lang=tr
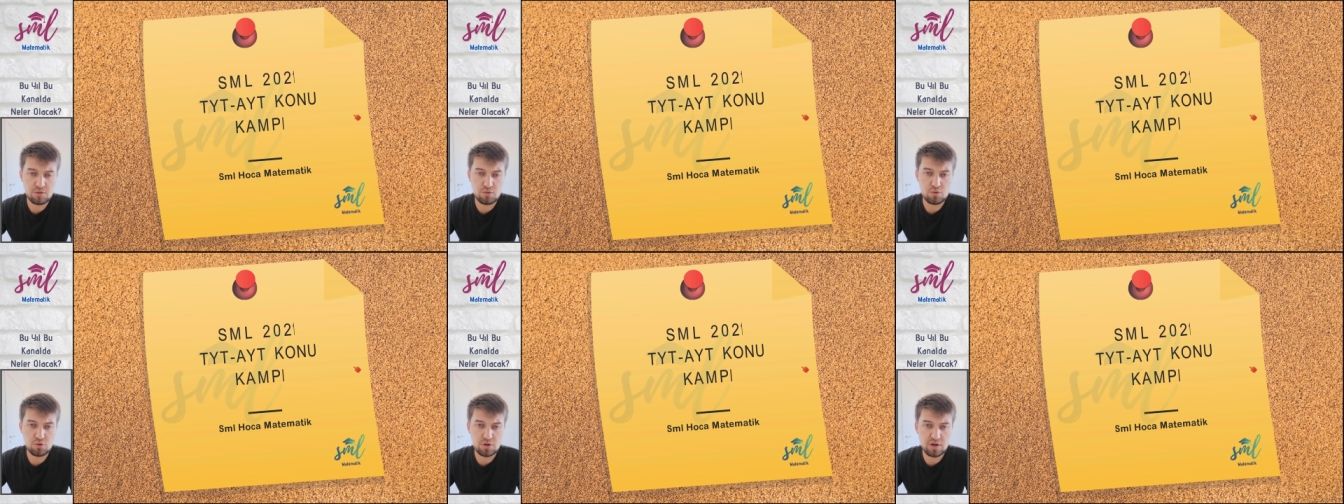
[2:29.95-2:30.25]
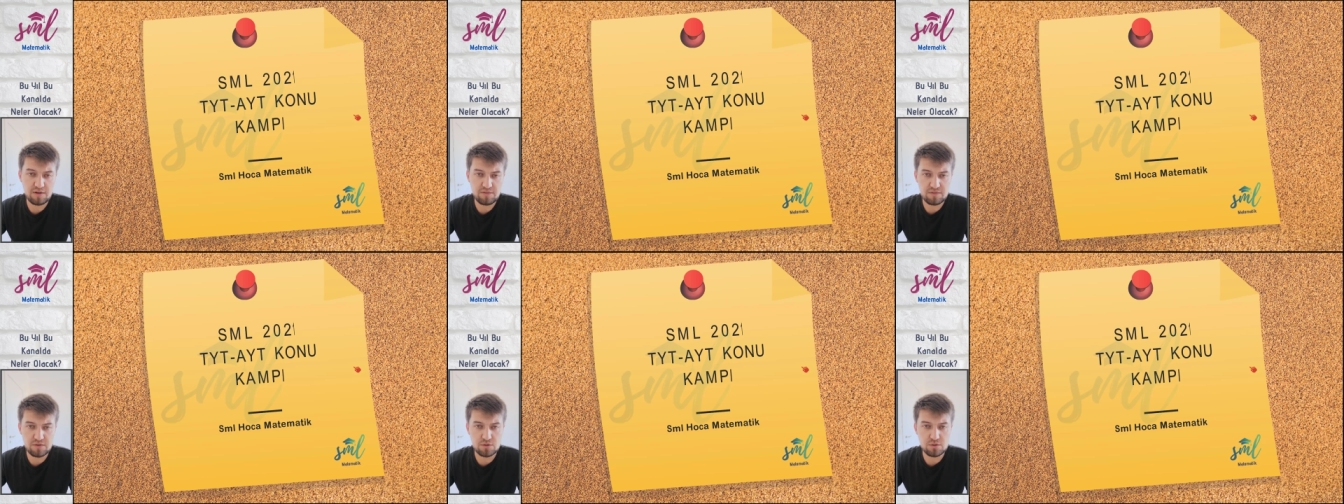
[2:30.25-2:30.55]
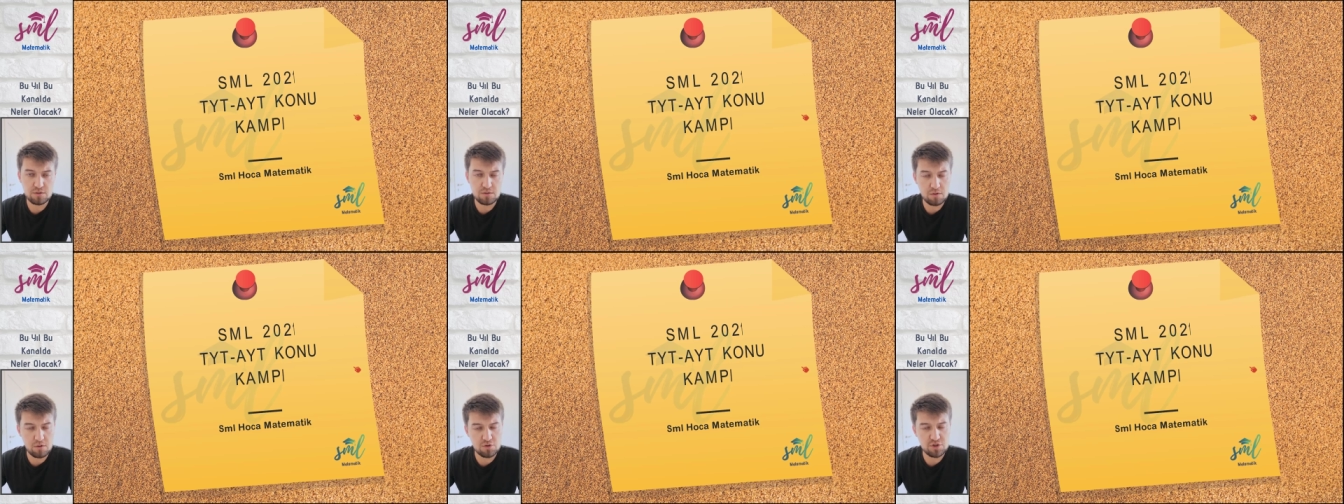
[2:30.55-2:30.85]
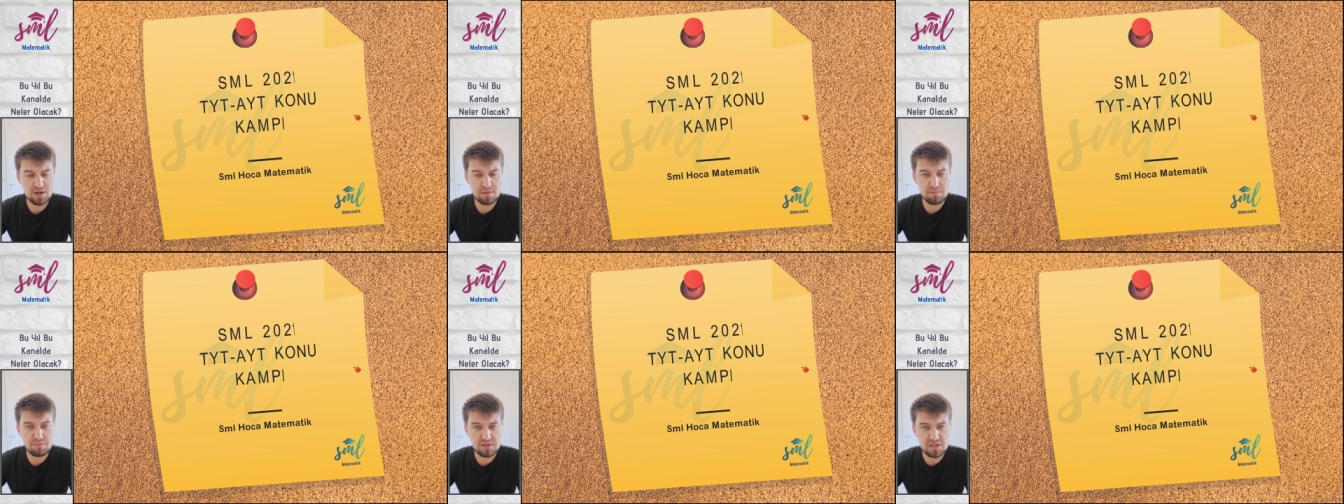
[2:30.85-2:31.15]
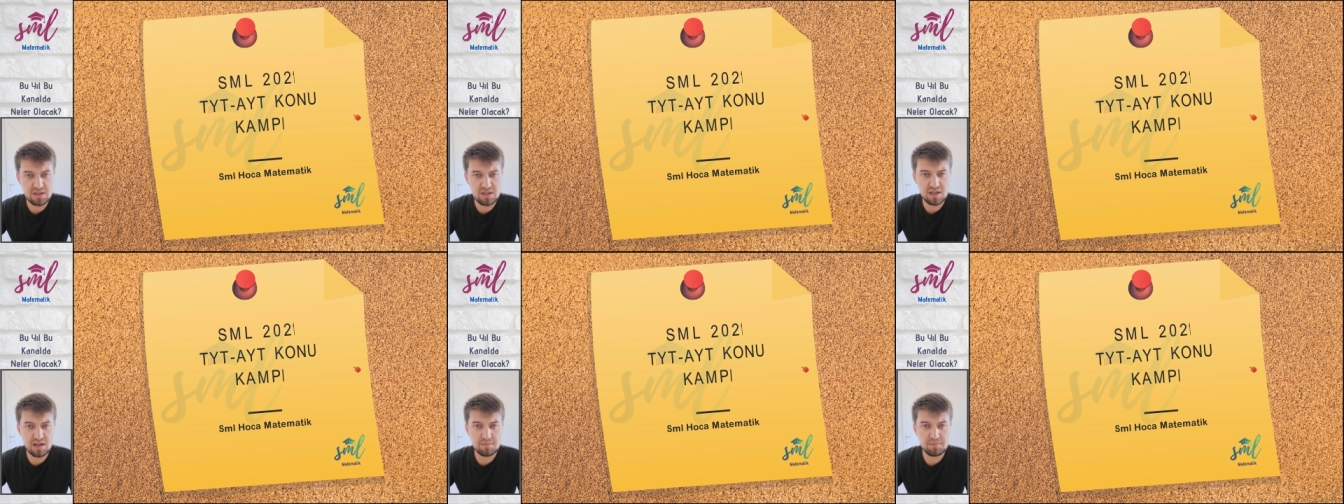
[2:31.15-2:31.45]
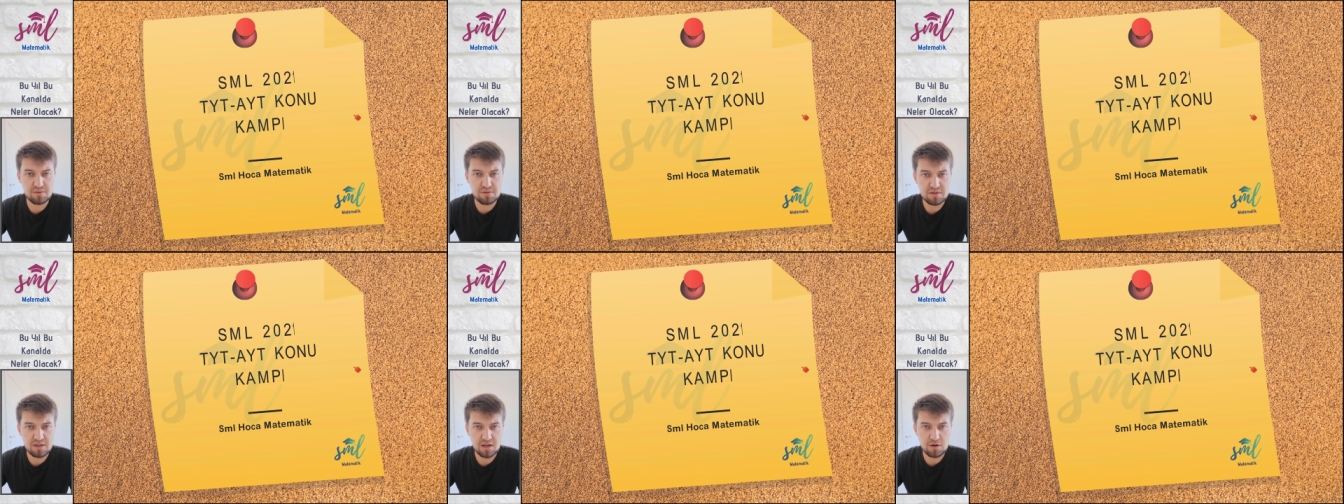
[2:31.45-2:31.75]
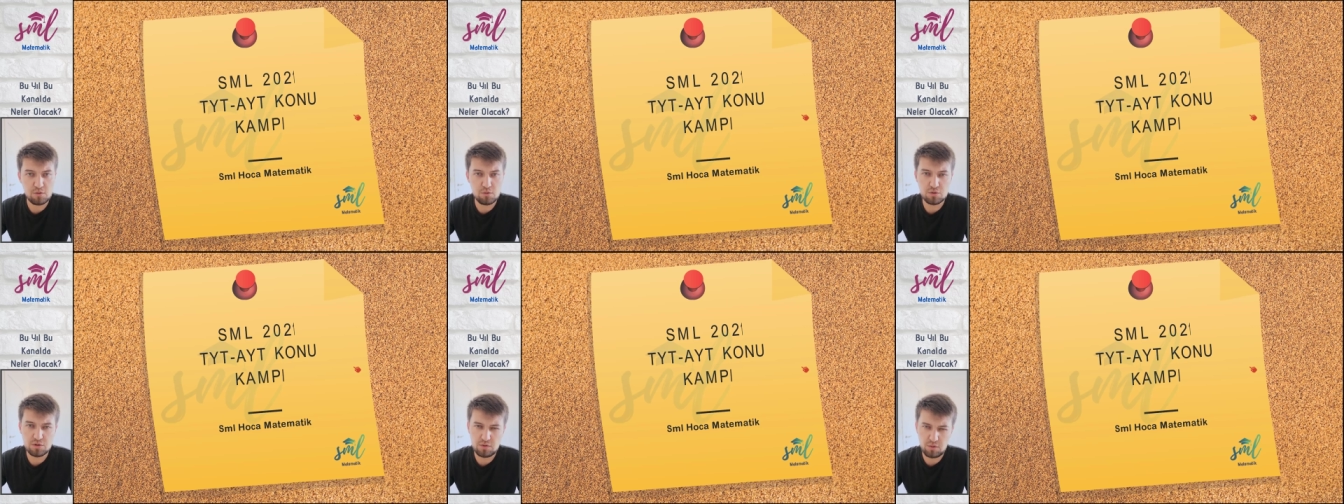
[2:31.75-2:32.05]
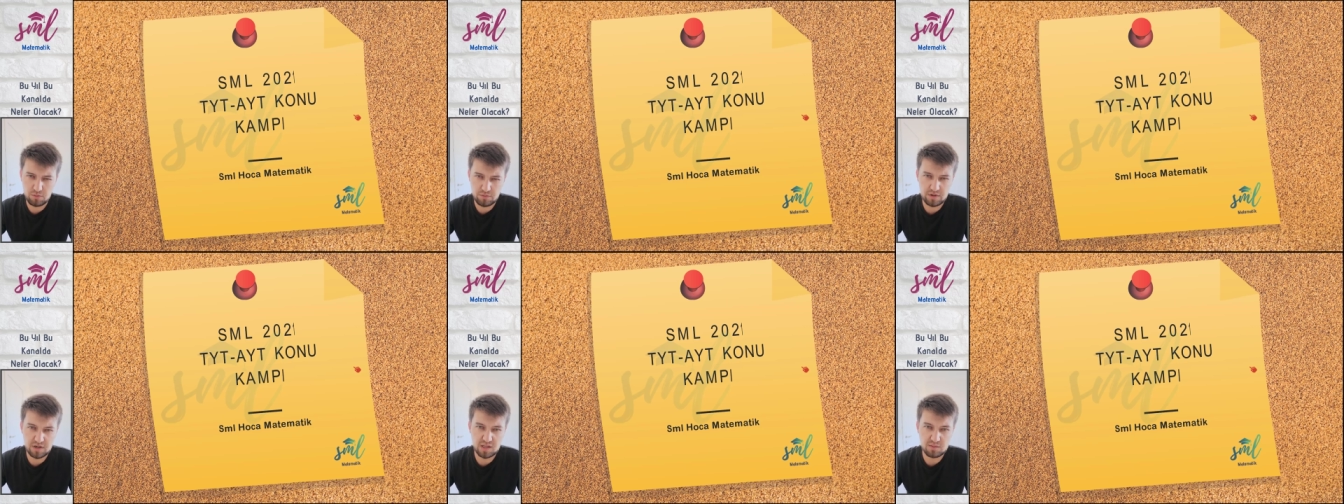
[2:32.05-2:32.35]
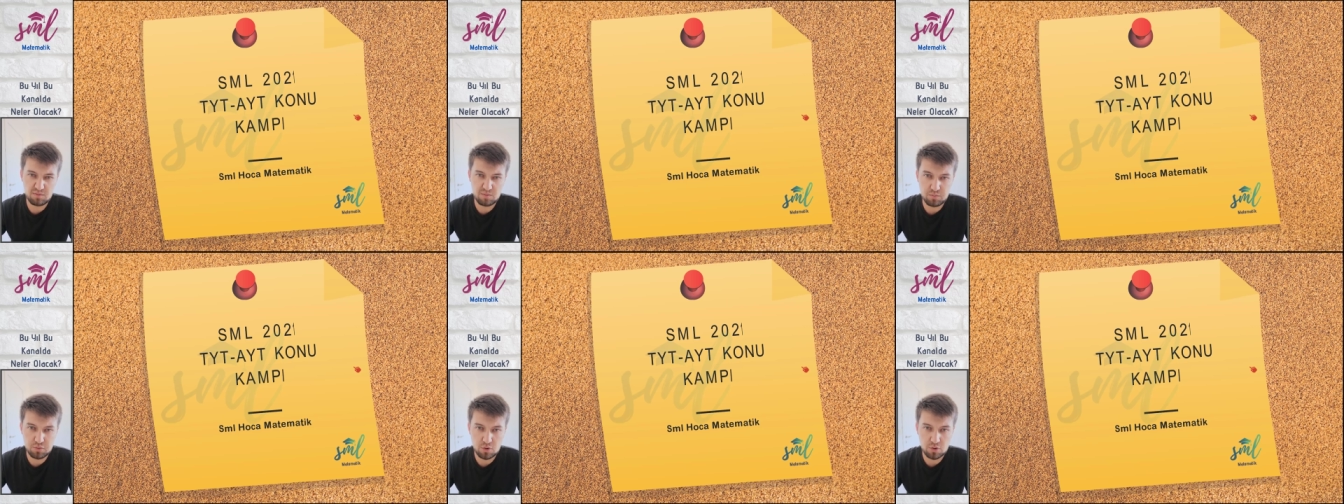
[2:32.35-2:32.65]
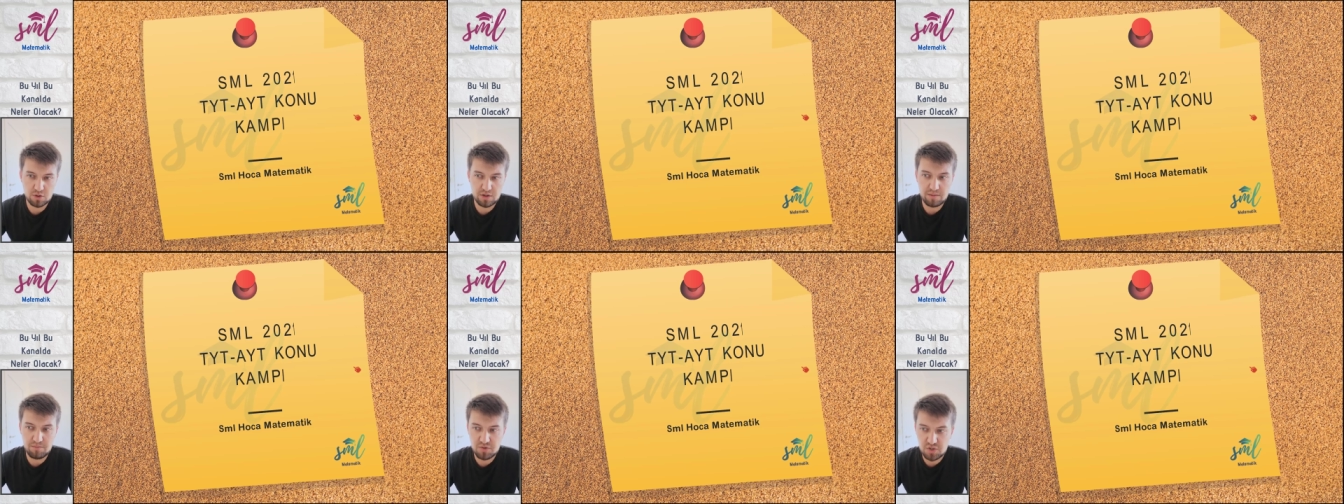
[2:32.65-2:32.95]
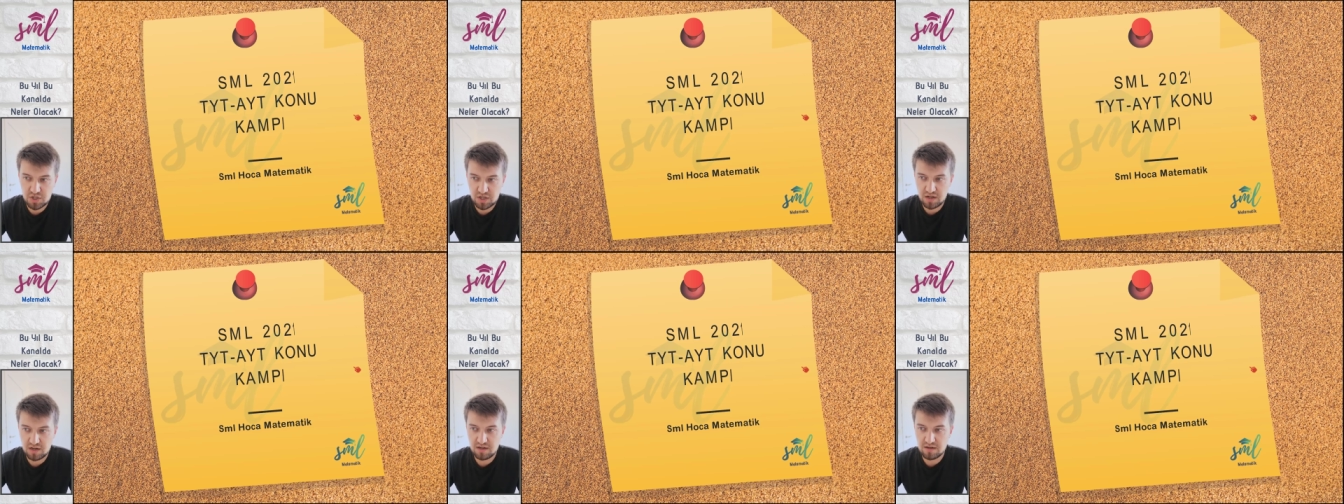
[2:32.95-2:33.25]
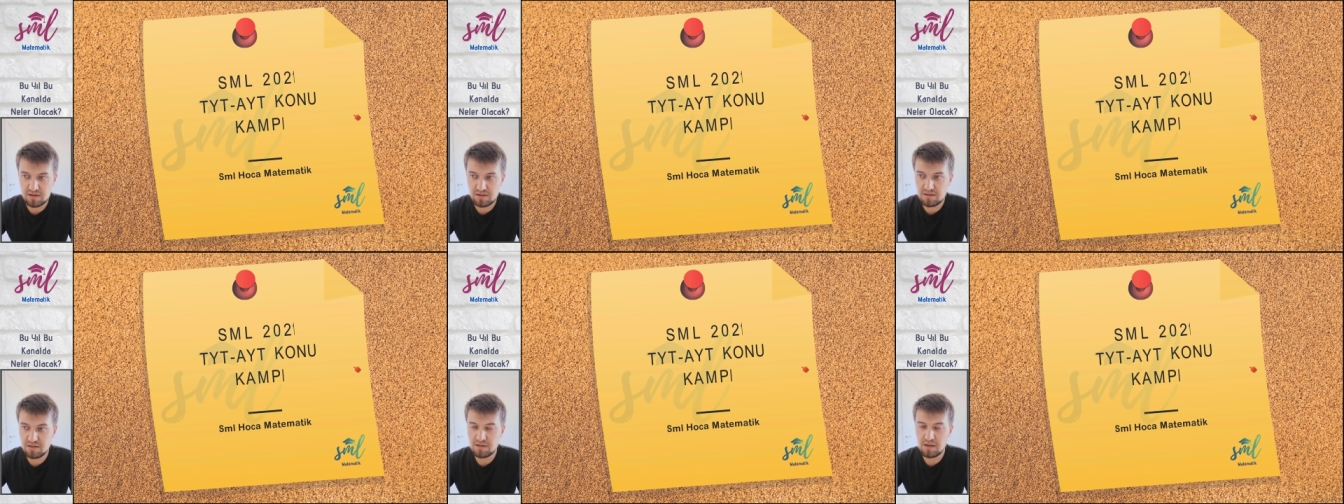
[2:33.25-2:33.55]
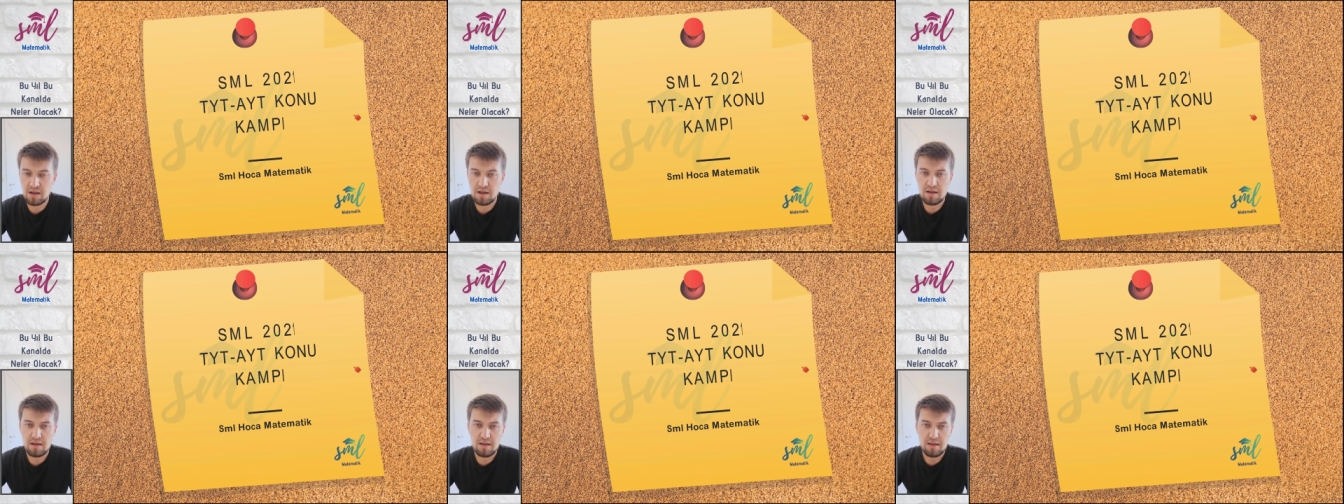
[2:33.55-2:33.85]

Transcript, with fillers: 2-3 hafta sonra hocam bize de yapın diyen olursa onlara da bir program çıkarırız.